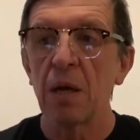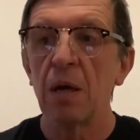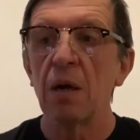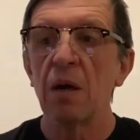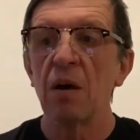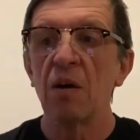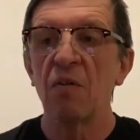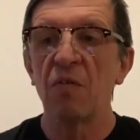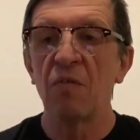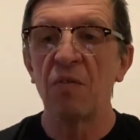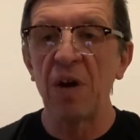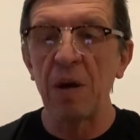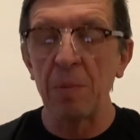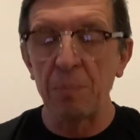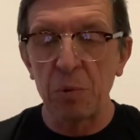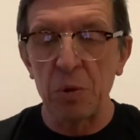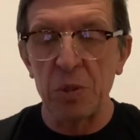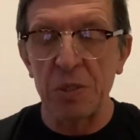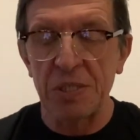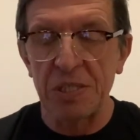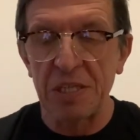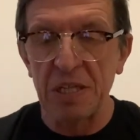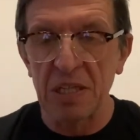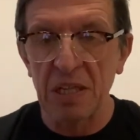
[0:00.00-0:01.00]

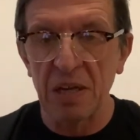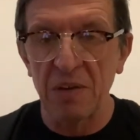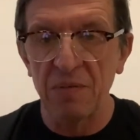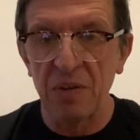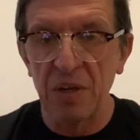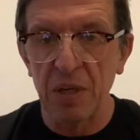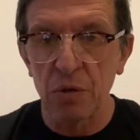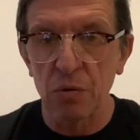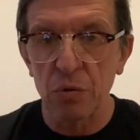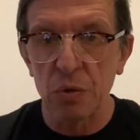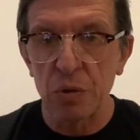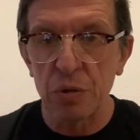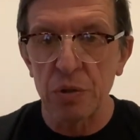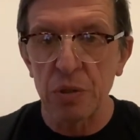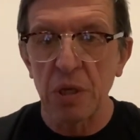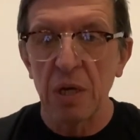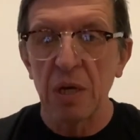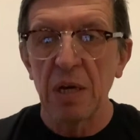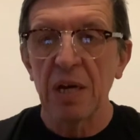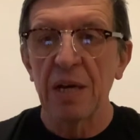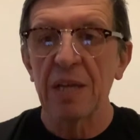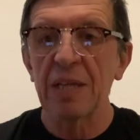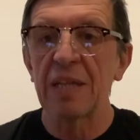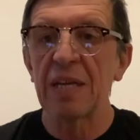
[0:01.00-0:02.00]
выпустила вирус,
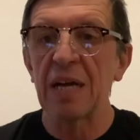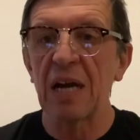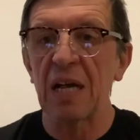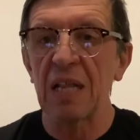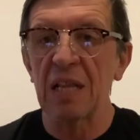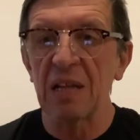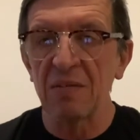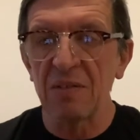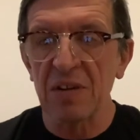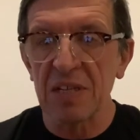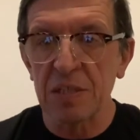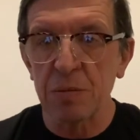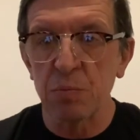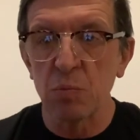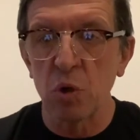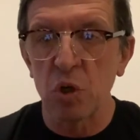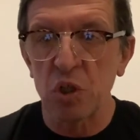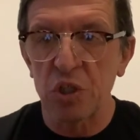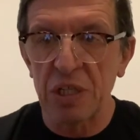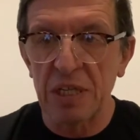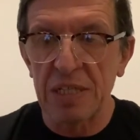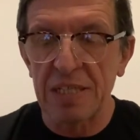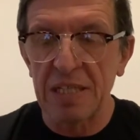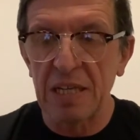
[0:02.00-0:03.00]
дала
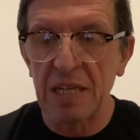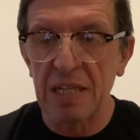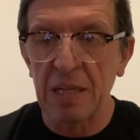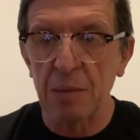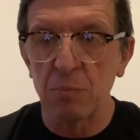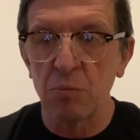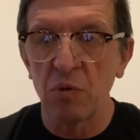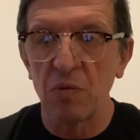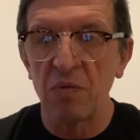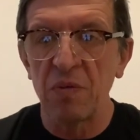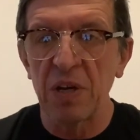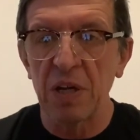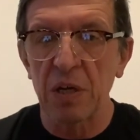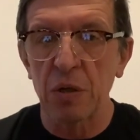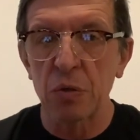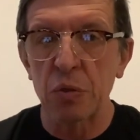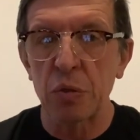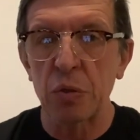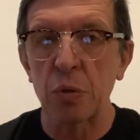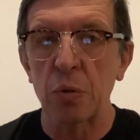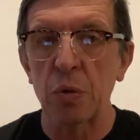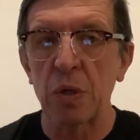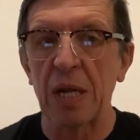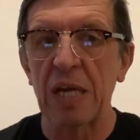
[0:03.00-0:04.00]
возможность этому
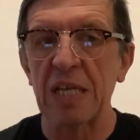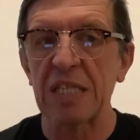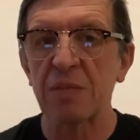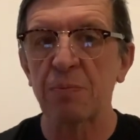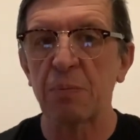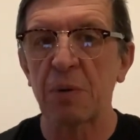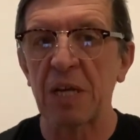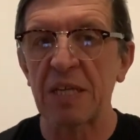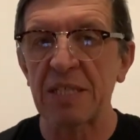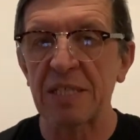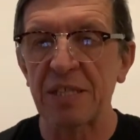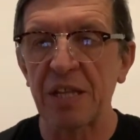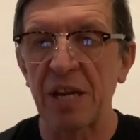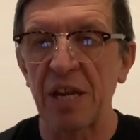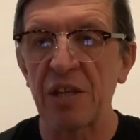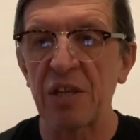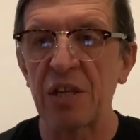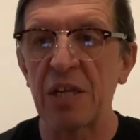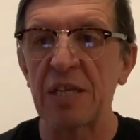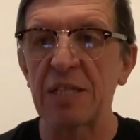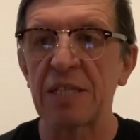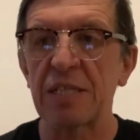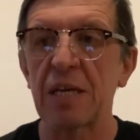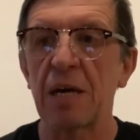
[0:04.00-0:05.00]
вирусу
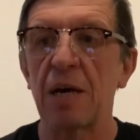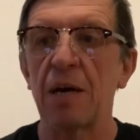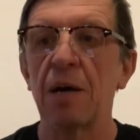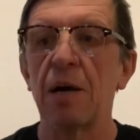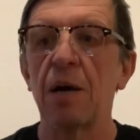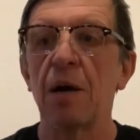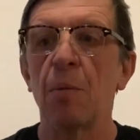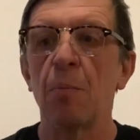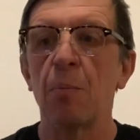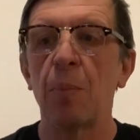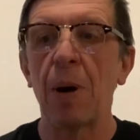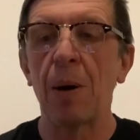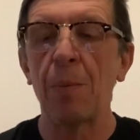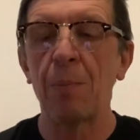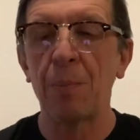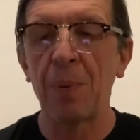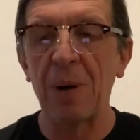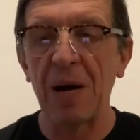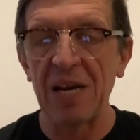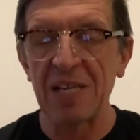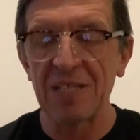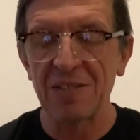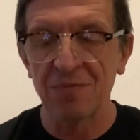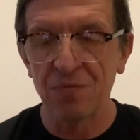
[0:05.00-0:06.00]
распространиться,
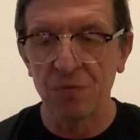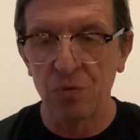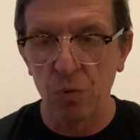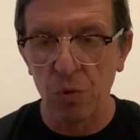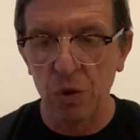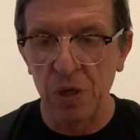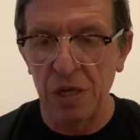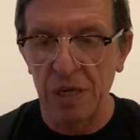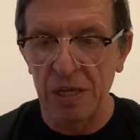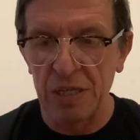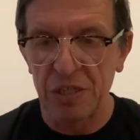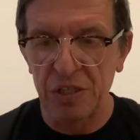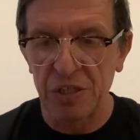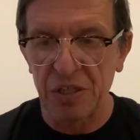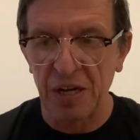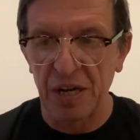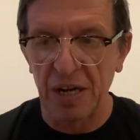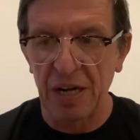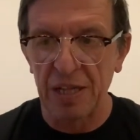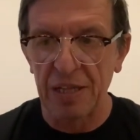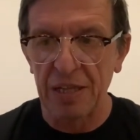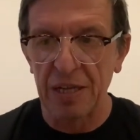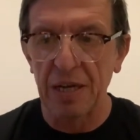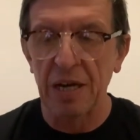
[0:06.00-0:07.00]
попасть в другие
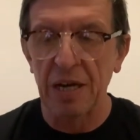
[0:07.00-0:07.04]
страны,